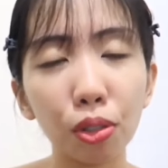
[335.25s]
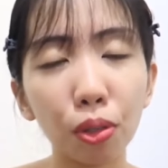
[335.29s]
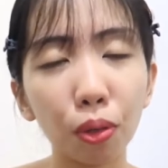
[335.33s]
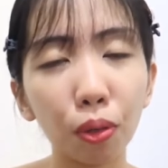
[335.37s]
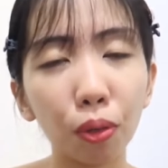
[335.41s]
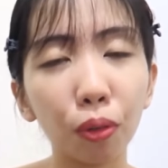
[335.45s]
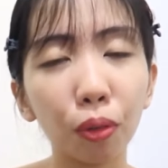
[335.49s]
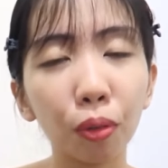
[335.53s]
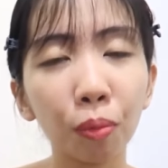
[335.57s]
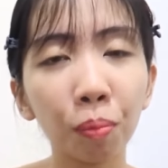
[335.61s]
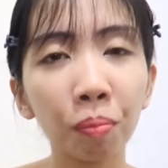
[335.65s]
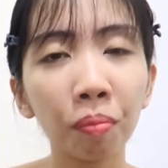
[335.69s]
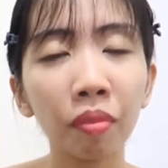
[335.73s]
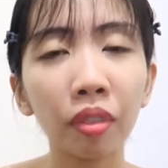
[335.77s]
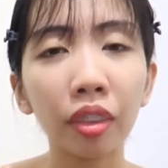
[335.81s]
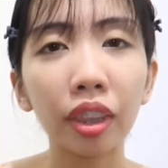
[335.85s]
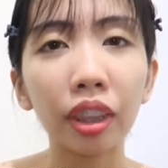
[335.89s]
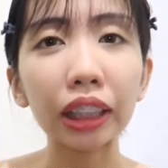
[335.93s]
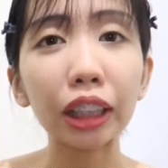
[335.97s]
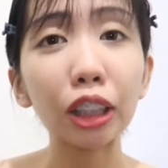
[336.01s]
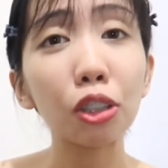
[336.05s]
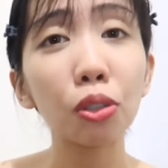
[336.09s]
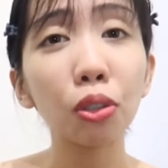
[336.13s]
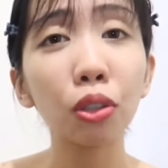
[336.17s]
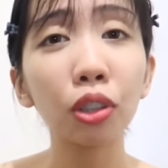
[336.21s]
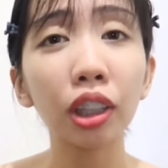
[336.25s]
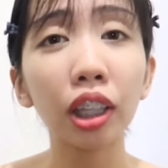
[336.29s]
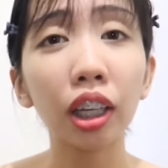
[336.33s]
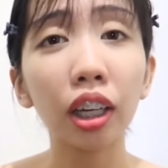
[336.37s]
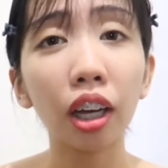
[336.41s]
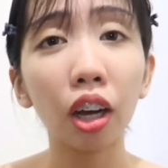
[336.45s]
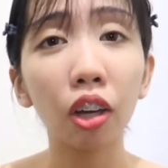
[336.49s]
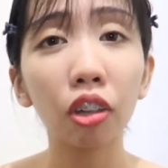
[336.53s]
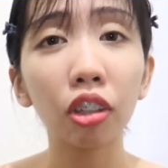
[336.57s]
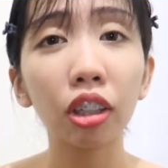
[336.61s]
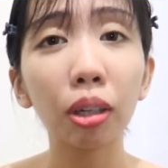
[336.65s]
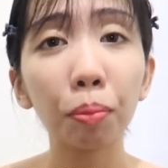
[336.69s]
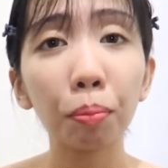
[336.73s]
So,
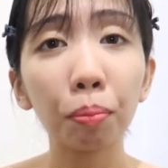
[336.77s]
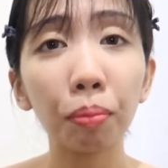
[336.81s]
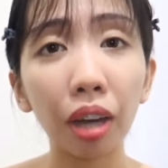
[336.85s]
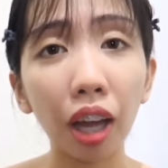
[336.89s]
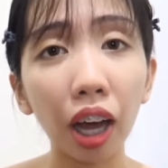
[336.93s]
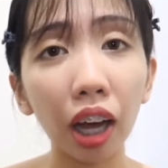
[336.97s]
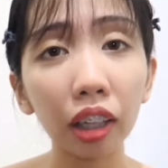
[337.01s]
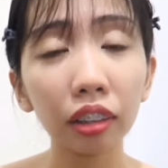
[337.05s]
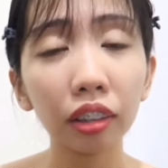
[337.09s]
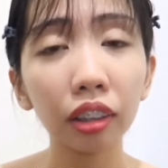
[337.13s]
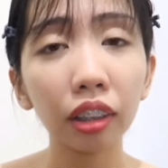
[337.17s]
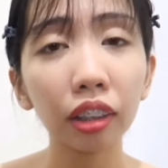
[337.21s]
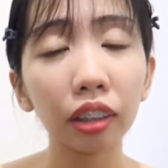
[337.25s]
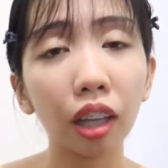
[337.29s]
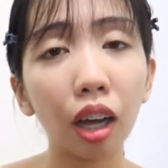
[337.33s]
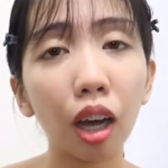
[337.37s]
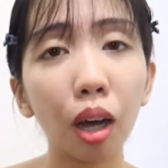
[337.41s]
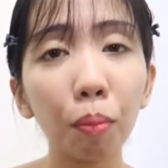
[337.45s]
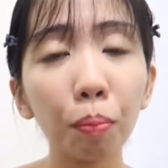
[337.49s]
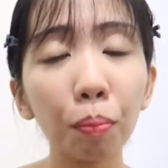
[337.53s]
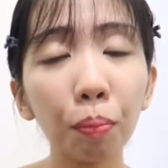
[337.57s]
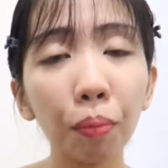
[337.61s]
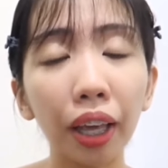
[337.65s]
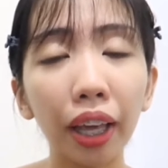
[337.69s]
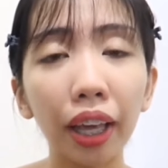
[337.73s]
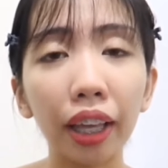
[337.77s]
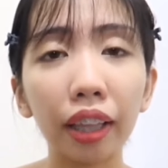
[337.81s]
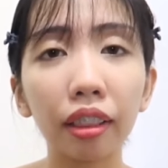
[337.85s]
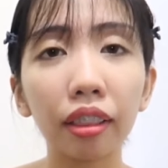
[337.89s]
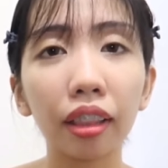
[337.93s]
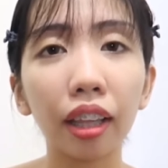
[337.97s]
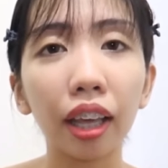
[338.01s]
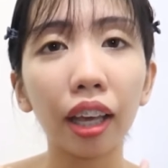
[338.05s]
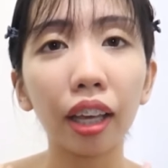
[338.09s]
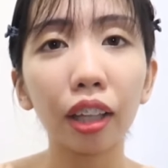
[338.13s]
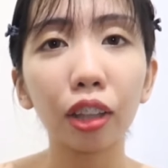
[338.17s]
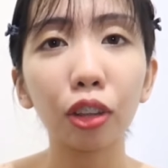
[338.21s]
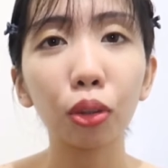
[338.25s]
nagsuot lang ako ng black na top,
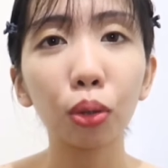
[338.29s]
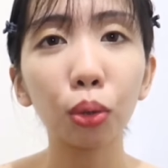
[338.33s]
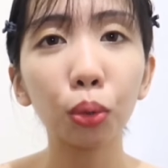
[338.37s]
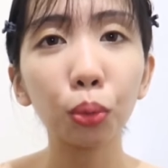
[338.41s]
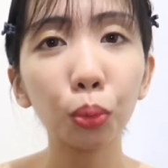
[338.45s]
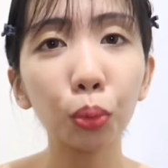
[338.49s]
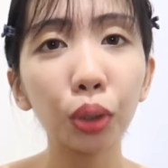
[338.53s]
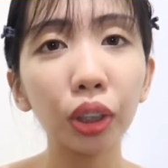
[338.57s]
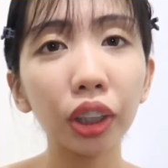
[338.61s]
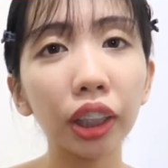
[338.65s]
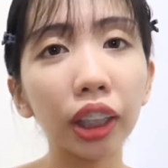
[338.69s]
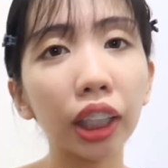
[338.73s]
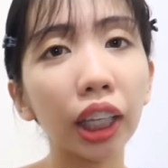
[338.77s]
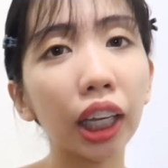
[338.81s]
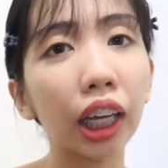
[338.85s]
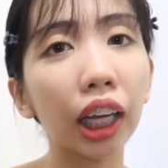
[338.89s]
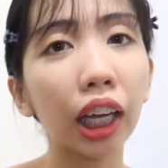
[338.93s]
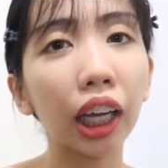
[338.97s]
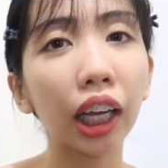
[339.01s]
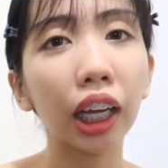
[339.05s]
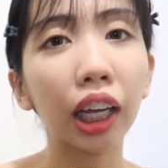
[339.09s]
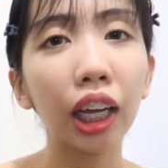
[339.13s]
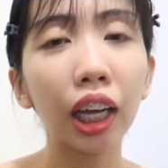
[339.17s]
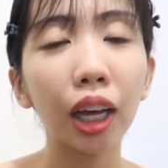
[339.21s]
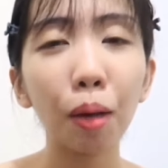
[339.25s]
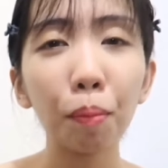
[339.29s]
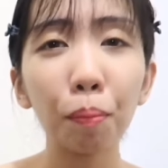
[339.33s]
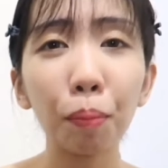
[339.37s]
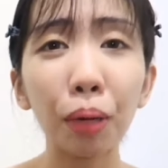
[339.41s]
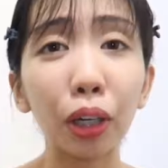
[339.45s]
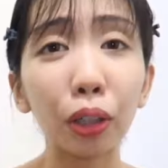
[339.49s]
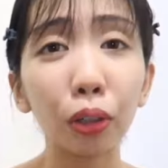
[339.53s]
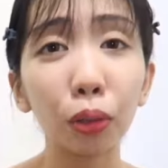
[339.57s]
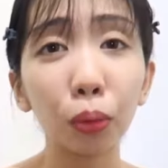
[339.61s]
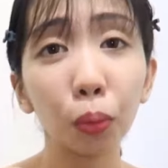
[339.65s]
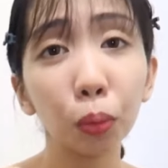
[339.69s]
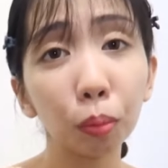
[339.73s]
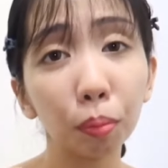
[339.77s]
and then, nude na
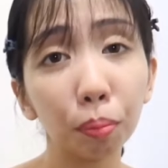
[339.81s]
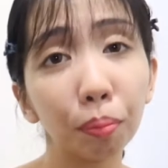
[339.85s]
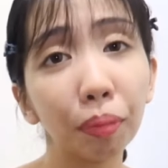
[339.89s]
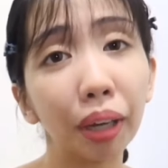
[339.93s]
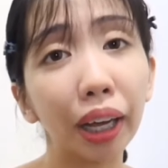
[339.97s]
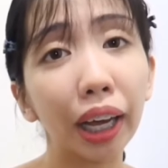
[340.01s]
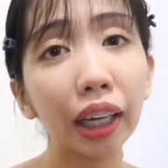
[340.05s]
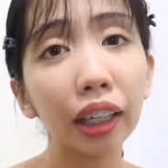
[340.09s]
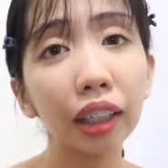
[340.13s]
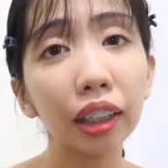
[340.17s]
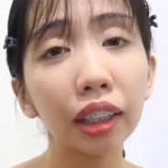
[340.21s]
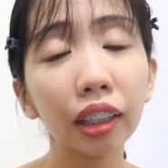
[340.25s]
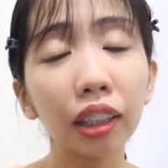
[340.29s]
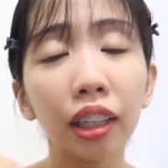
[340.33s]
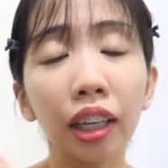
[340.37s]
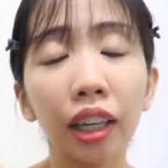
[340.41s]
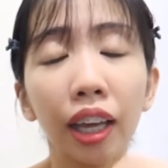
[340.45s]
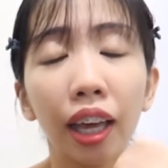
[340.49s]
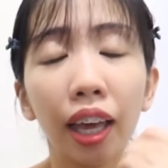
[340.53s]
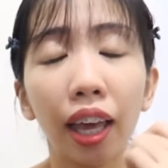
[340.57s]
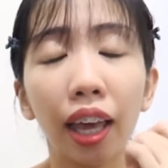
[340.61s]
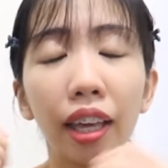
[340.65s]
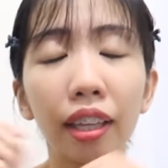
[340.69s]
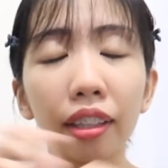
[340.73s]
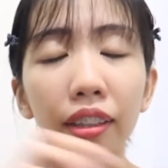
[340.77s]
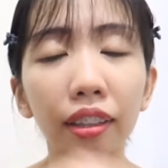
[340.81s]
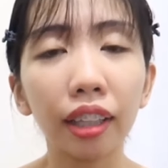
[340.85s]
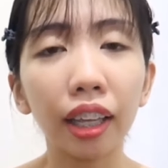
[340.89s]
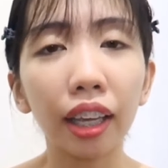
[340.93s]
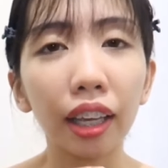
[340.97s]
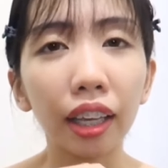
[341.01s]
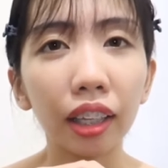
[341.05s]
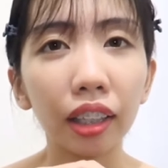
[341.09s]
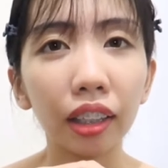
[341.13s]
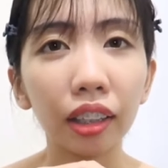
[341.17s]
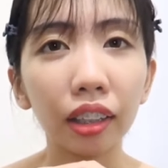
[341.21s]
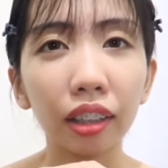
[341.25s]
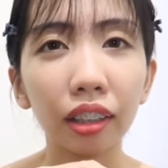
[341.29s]
parang tote bag,
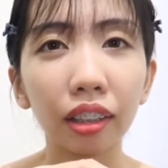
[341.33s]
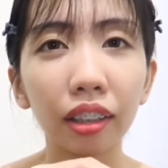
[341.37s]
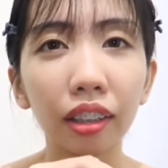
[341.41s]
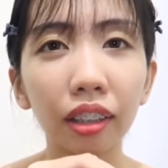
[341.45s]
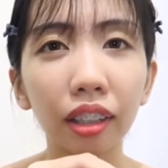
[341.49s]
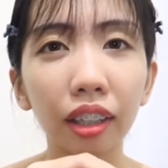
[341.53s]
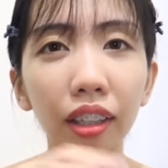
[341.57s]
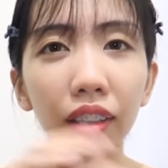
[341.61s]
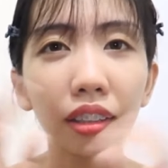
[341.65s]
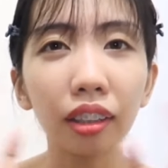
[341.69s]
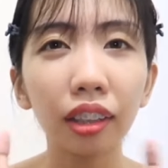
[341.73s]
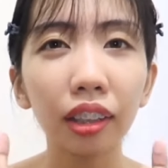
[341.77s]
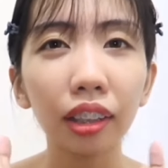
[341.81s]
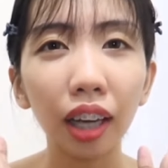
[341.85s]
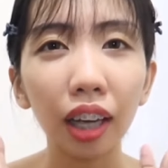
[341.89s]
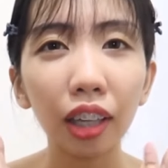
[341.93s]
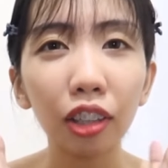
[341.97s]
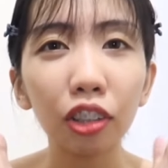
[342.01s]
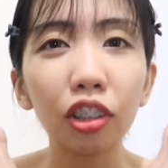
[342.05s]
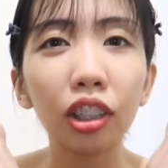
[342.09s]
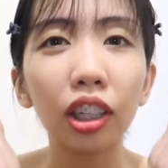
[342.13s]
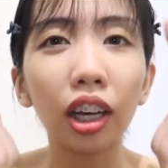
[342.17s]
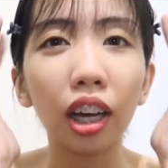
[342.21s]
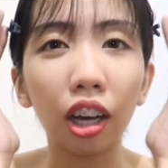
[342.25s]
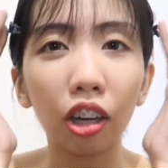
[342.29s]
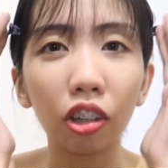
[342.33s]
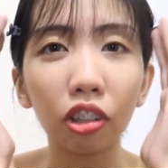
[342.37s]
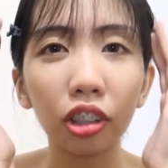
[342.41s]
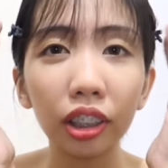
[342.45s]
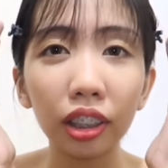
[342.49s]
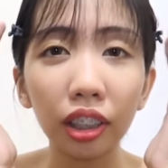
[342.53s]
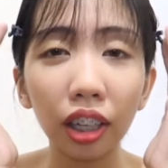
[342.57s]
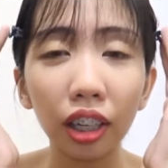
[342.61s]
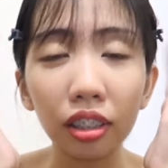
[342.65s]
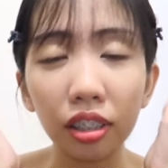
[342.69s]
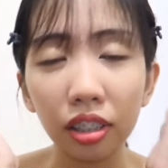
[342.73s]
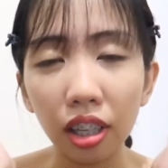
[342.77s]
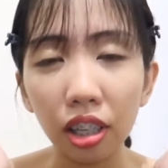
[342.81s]
and then, nag-ano lang
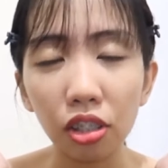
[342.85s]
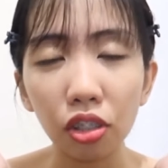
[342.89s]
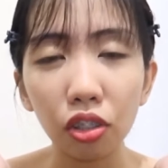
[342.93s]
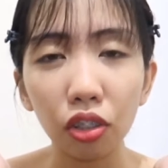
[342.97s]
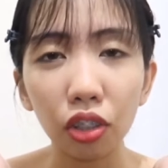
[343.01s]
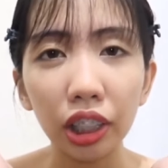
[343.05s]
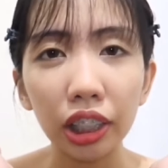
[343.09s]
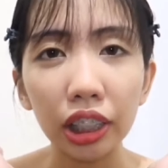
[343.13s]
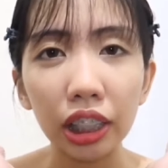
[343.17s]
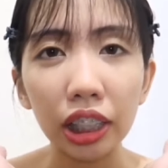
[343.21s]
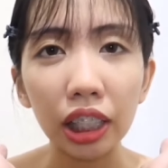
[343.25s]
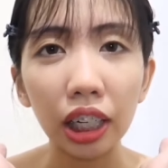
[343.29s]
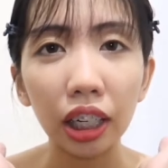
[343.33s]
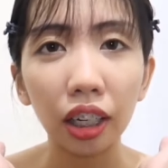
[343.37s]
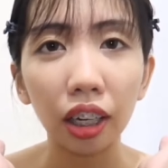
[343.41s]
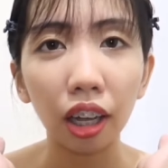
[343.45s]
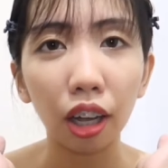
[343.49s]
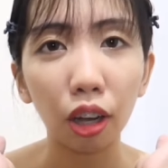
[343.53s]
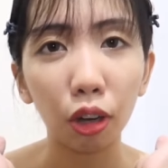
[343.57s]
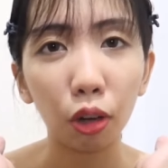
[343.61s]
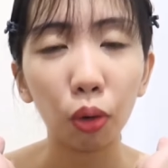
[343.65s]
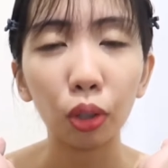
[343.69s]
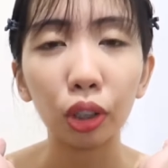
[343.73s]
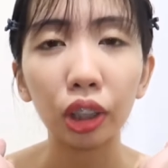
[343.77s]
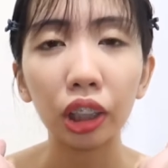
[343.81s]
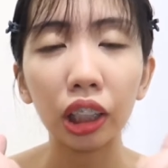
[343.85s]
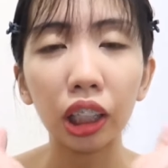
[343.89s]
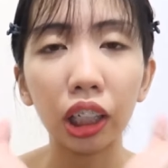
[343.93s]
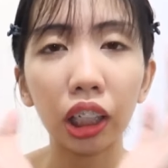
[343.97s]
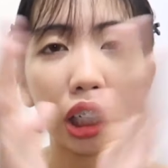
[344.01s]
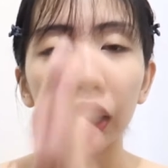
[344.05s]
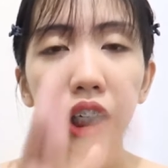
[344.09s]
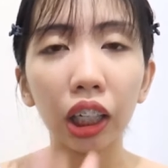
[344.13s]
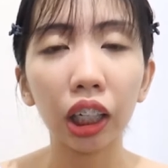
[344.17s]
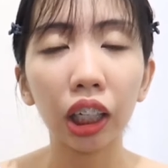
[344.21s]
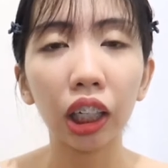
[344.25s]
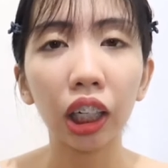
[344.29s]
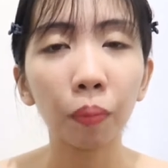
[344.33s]
ako, nag-accessorize lang ako
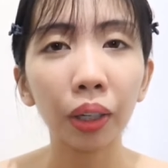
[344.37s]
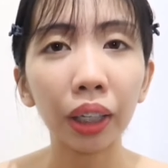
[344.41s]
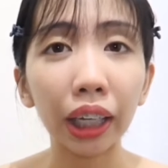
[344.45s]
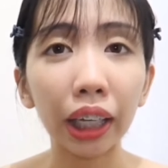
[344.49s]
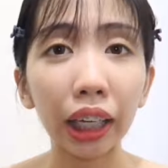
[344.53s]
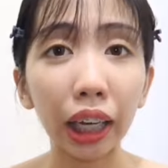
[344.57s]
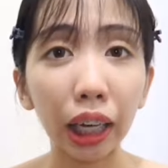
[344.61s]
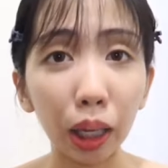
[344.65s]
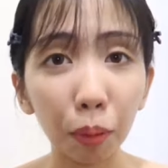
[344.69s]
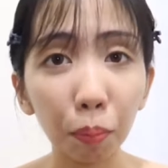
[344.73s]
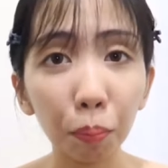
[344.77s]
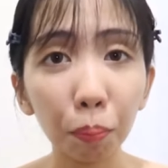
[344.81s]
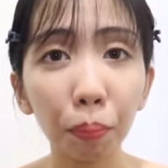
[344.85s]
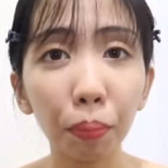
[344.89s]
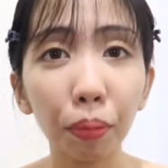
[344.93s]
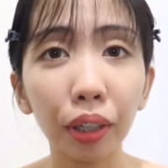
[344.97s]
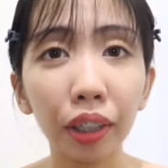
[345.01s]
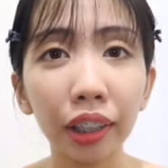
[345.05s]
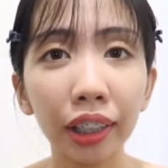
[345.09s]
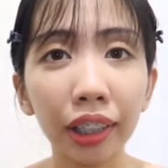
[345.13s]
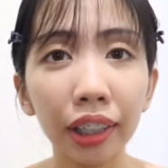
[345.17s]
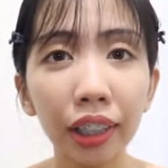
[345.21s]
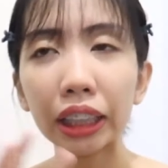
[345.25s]
ng clip